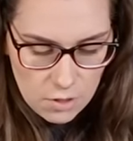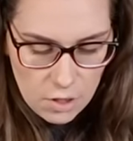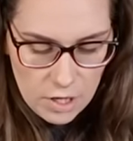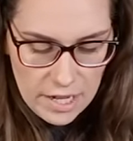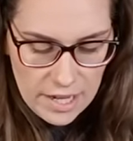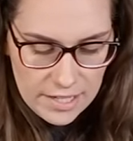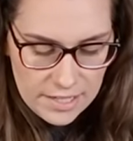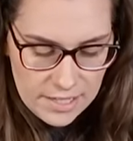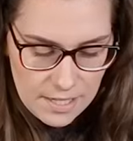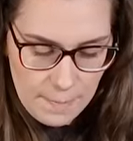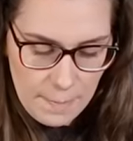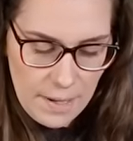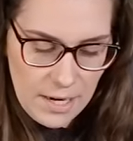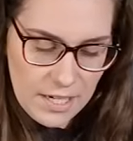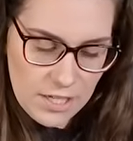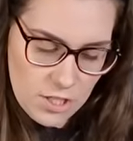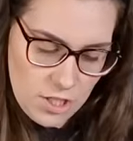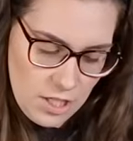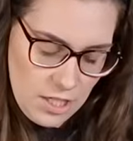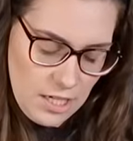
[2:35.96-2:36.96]
é,
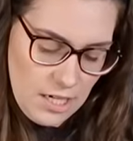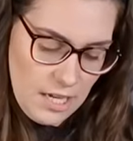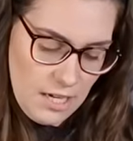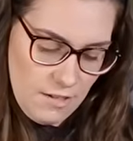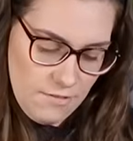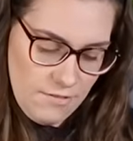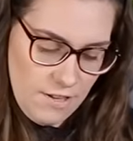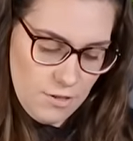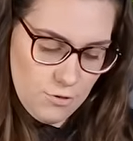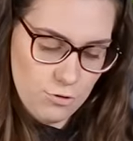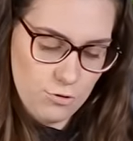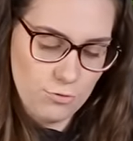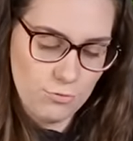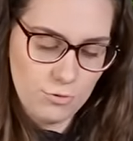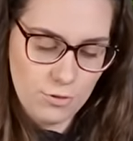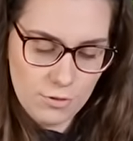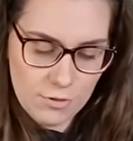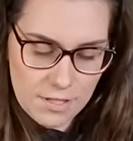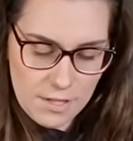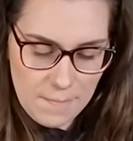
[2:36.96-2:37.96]
separadinha, né? Ela veio
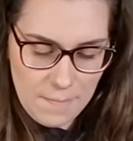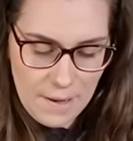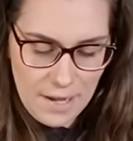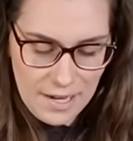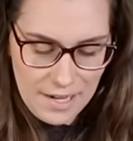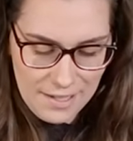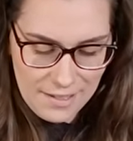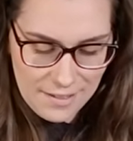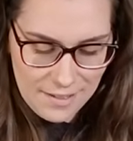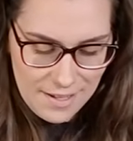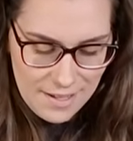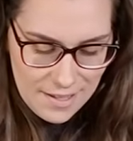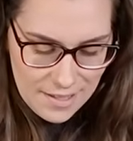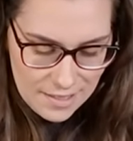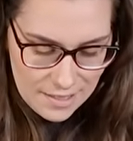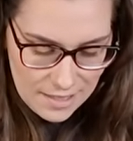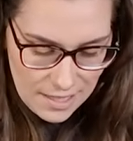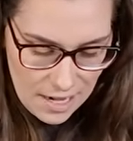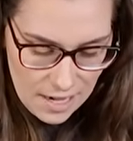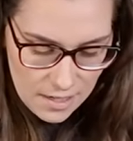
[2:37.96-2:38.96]
junto e eu separei,
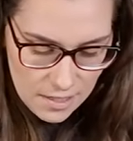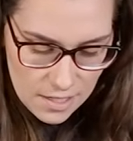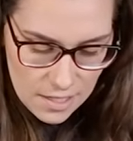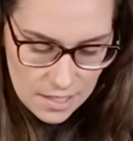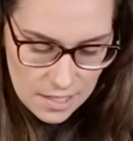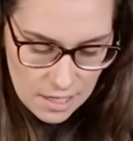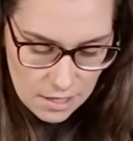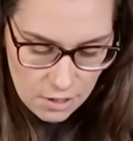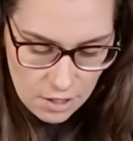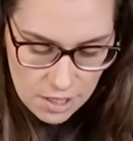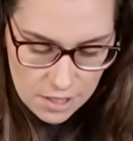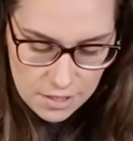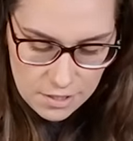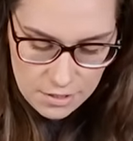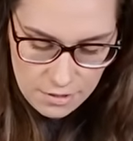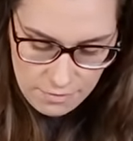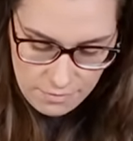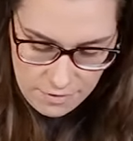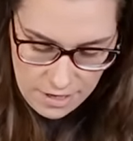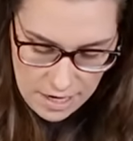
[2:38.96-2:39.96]
tá? E agora a
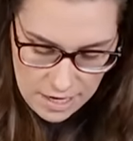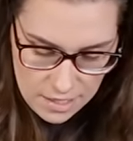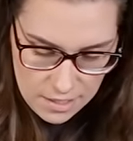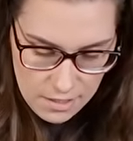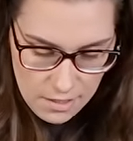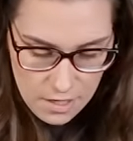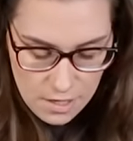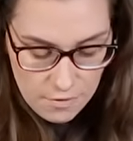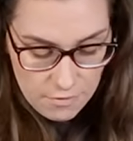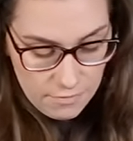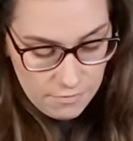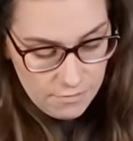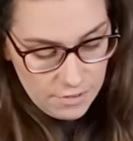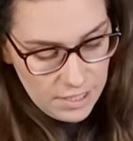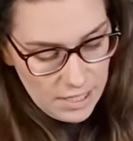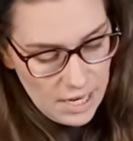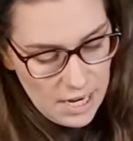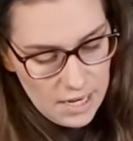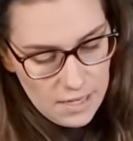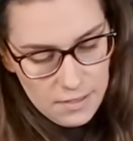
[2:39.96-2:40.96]
gente vai
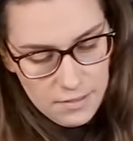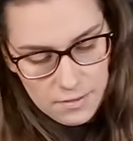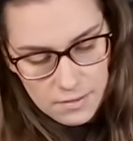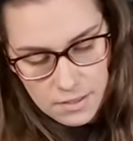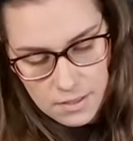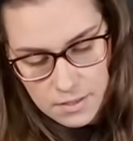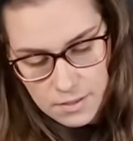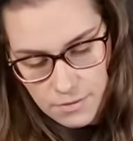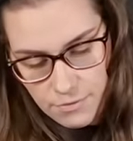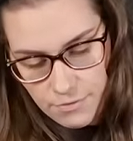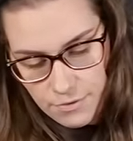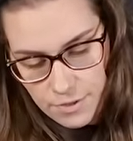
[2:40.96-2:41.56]
virar esse